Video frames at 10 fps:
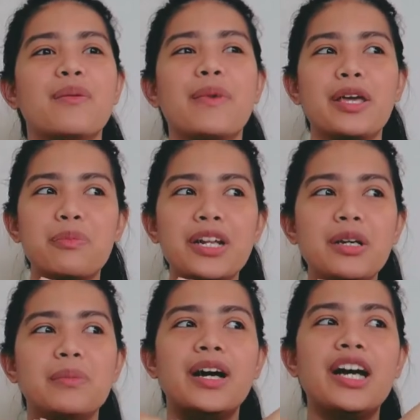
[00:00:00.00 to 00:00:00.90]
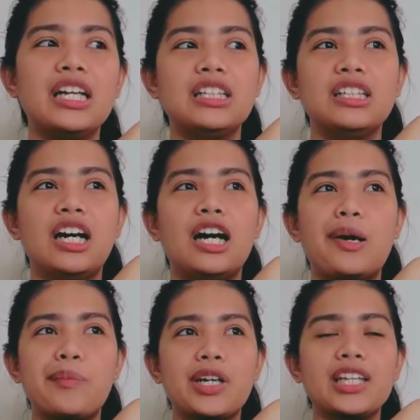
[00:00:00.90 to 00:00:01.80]
May iba naman
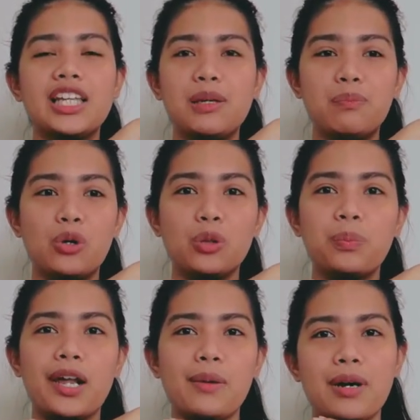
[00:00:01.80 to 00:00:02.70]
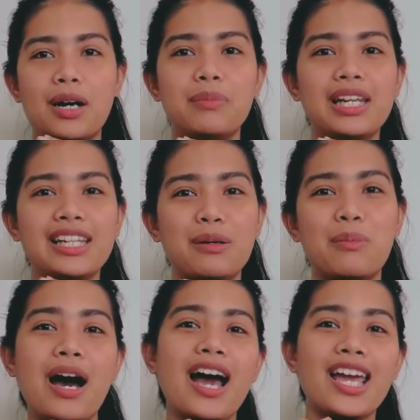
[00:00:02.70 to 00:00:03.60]
um, nag-iipon para makabili ng
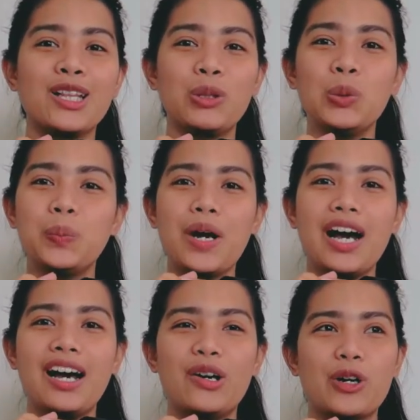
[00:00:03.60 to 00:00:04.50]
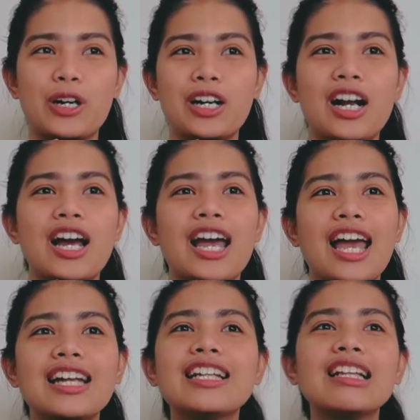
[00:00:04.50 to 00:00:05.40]
bahay at lupa or
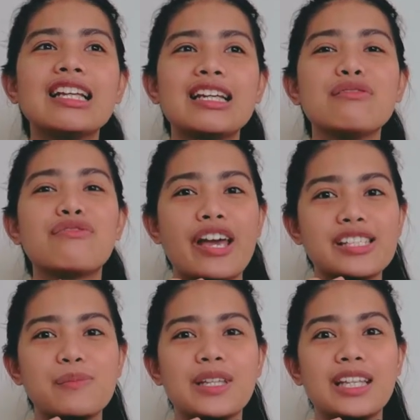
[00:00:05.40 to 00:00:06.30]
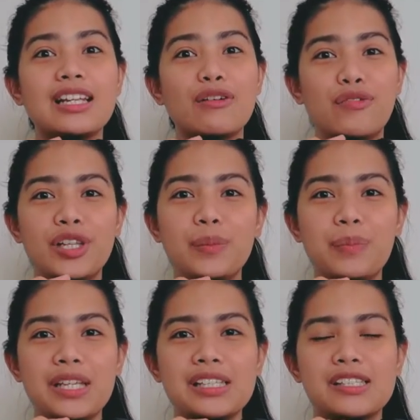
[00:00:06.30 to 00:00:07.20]
anything investment in the
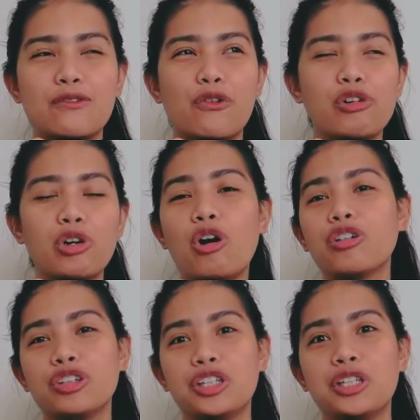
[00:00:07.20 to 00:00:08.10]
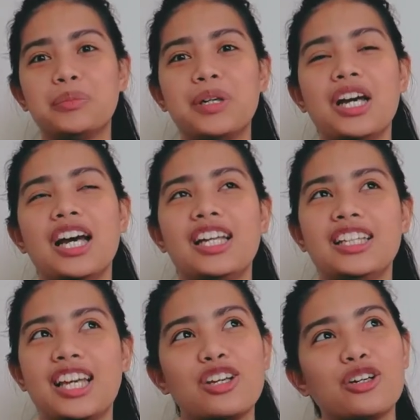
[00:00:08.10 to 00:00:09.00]
Philippines for long term
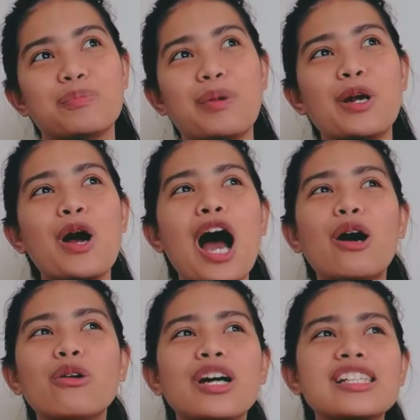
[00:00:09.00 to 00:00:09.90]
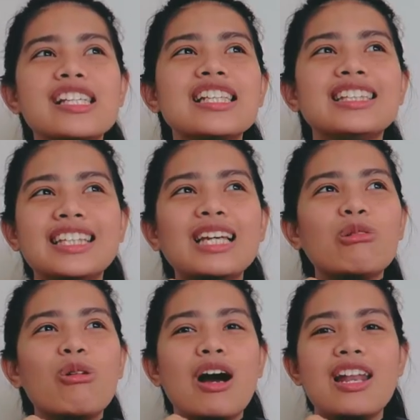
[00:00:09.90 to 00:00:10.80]
na yon. Pero ako guys, hindi
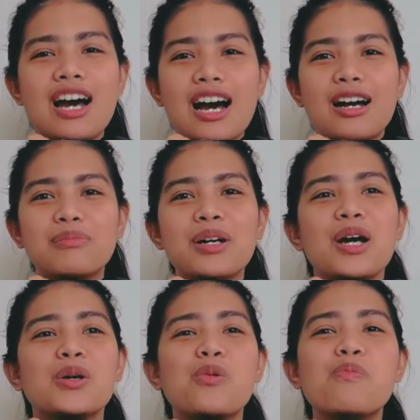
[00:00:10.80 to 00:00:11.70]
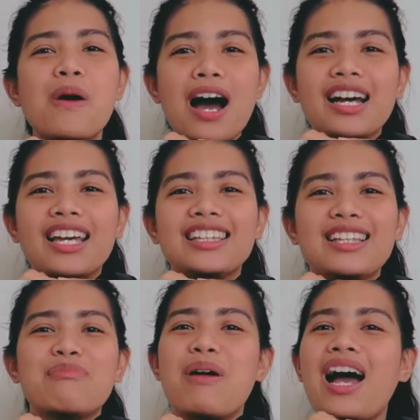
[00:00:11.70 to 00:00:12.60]
ko alam kung bakit
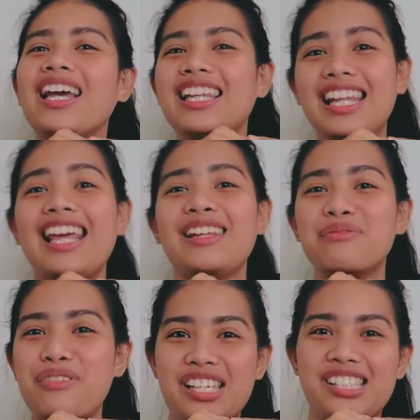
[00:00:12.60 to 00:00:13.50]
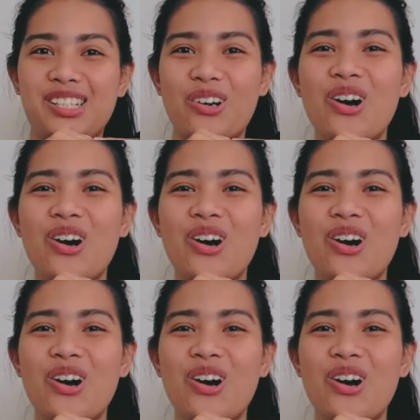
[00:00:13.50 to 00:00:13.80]
iba ang ini-invest ko.